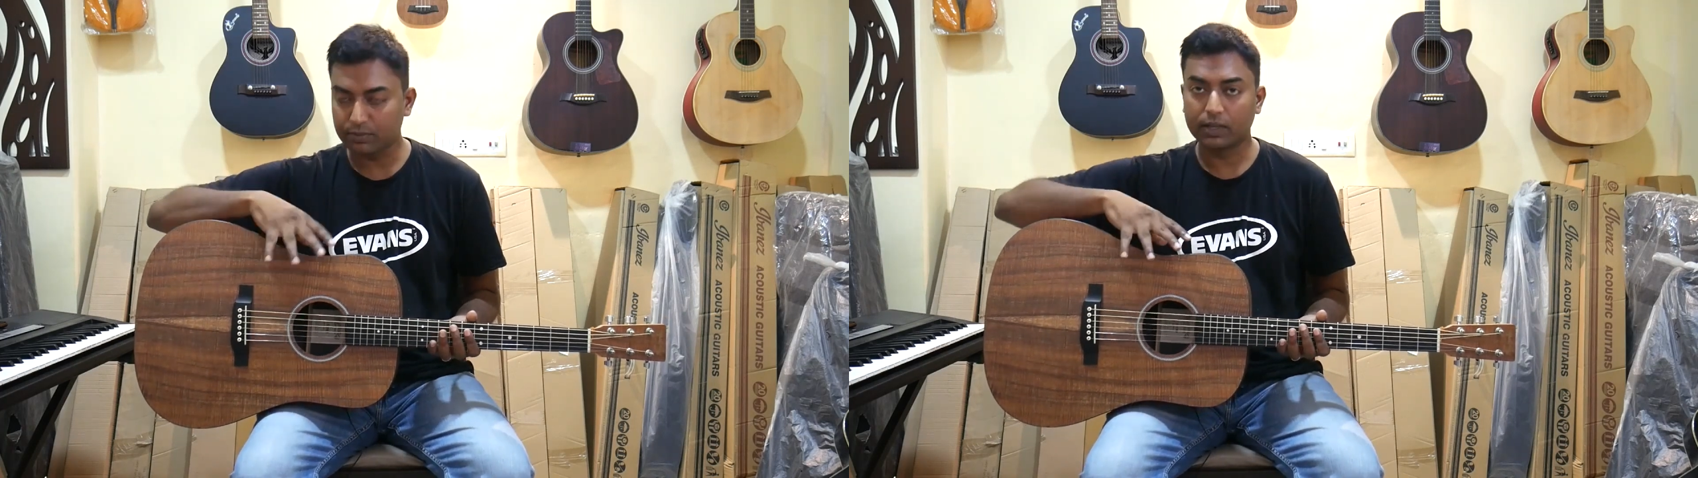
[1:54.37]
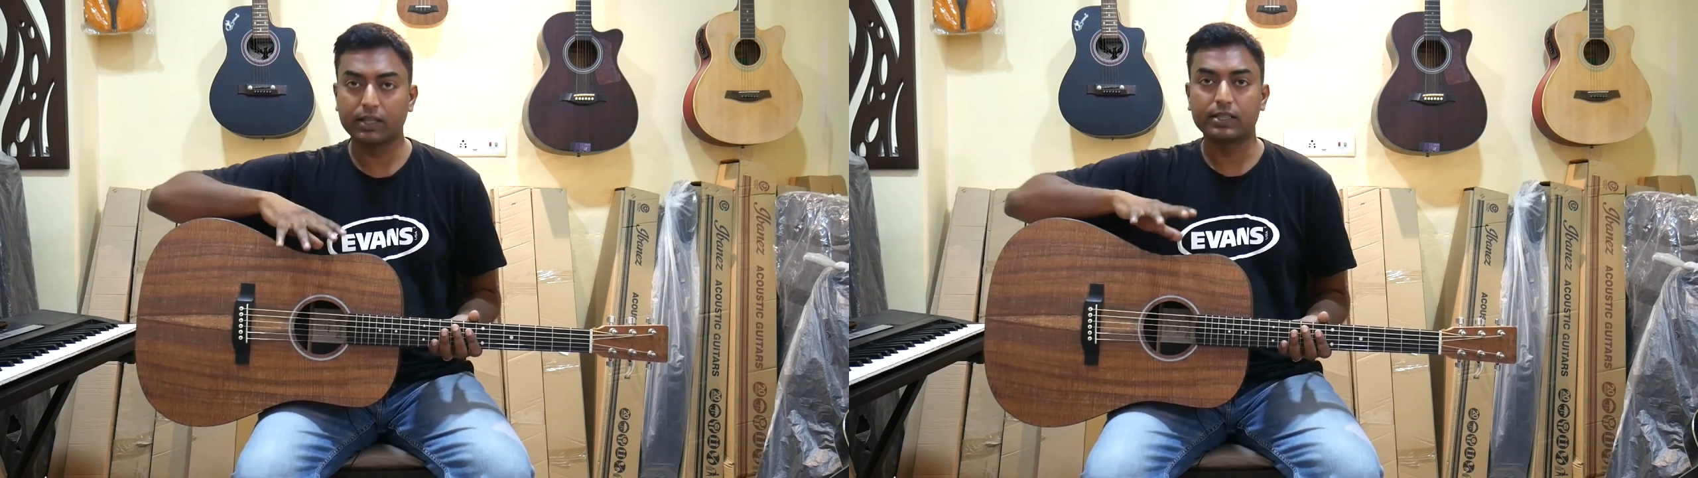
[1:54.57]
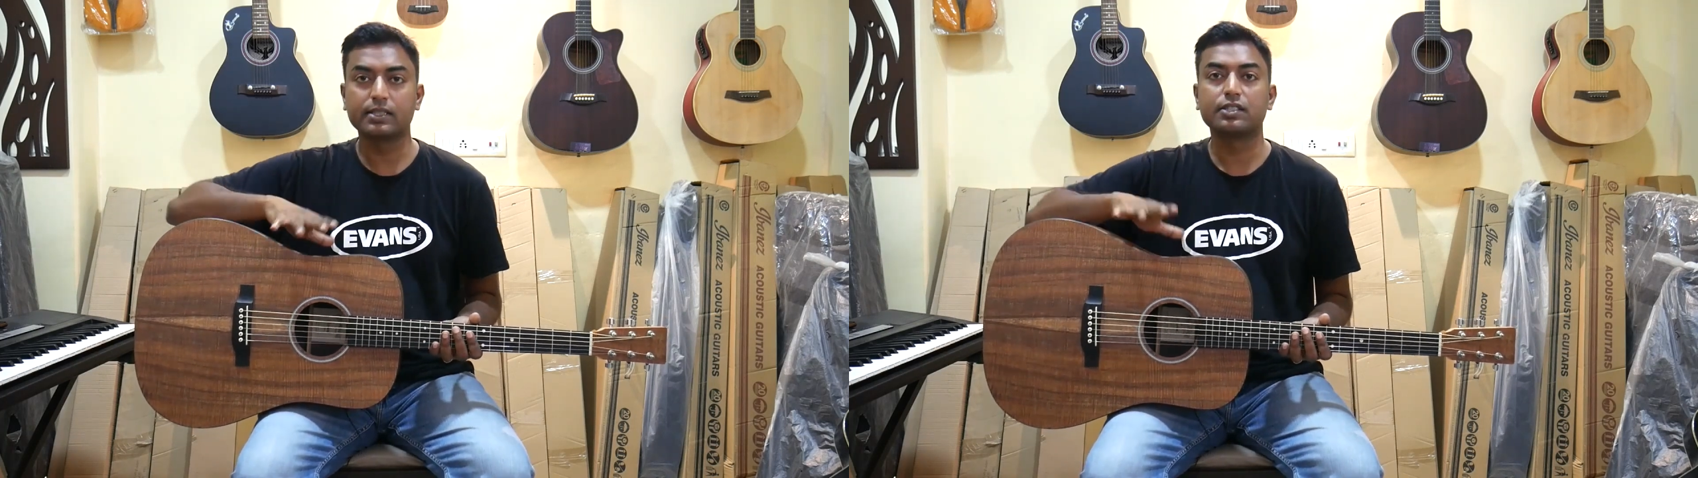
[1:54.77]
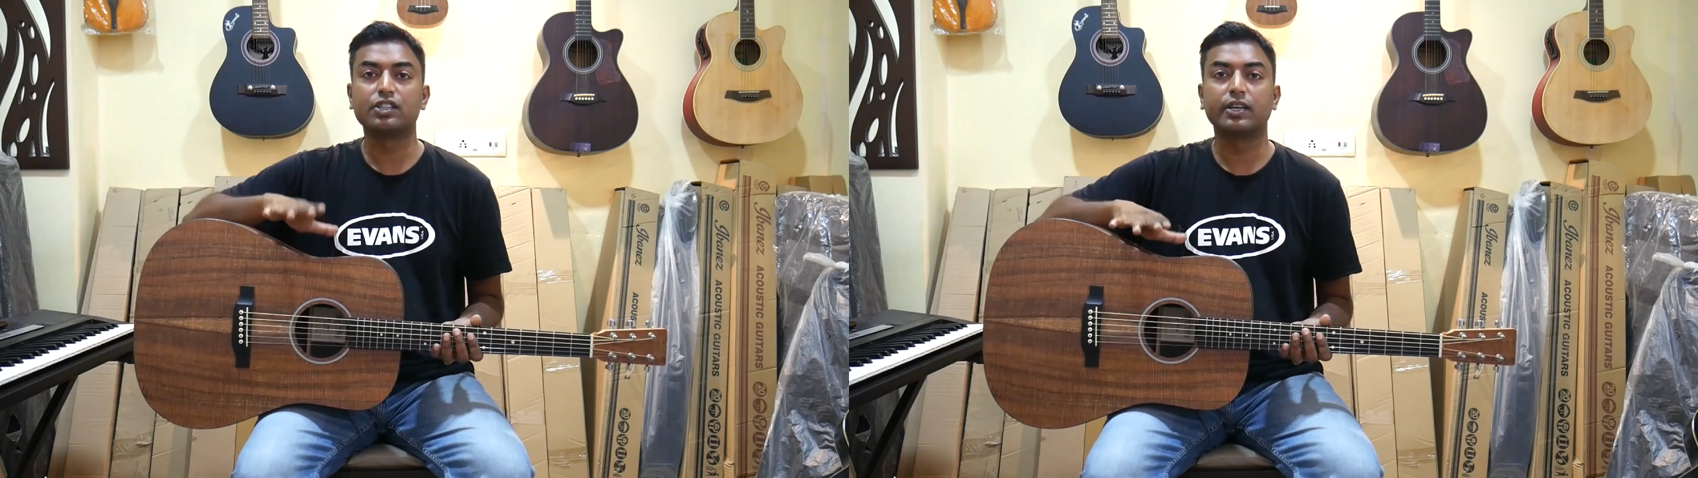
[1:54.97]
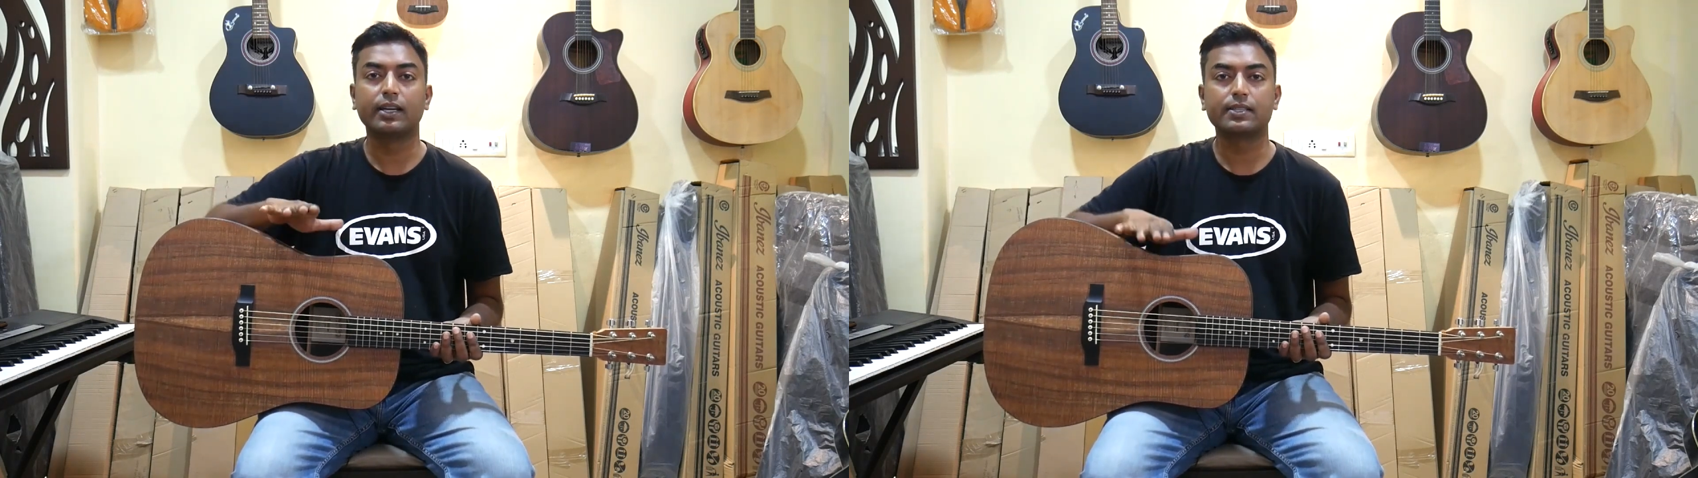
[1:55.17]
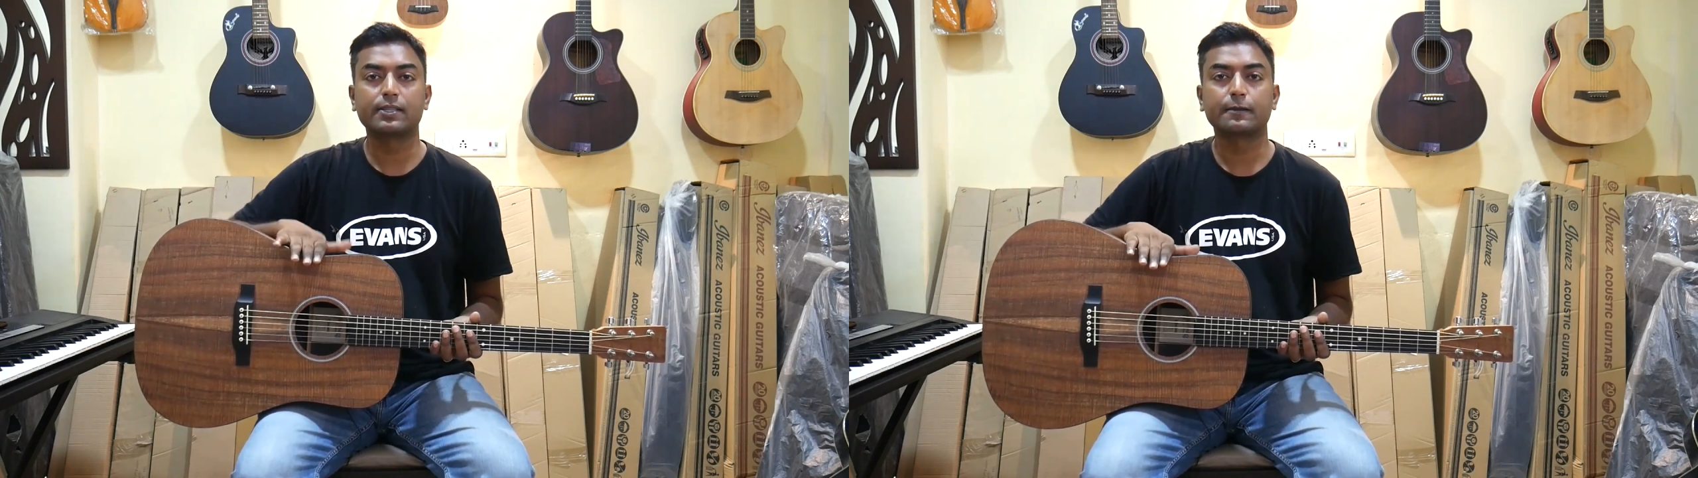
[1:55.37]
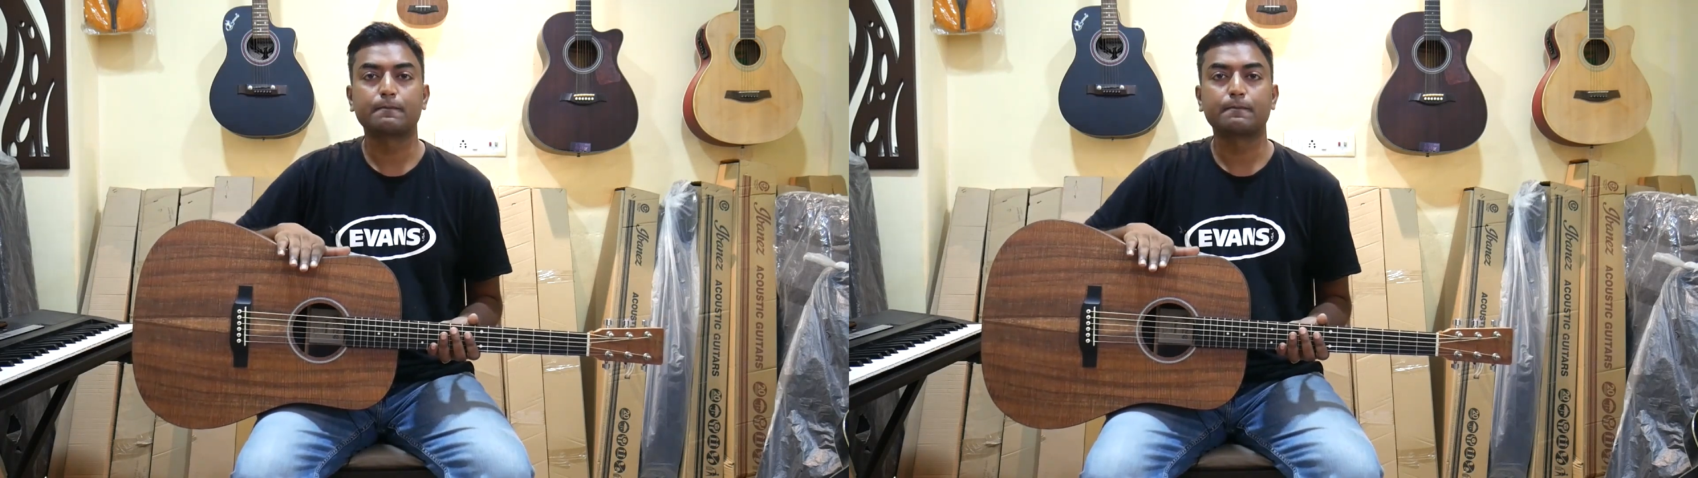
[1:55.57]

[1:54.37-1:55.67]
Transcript: वाला दिस इज़ डी एक्स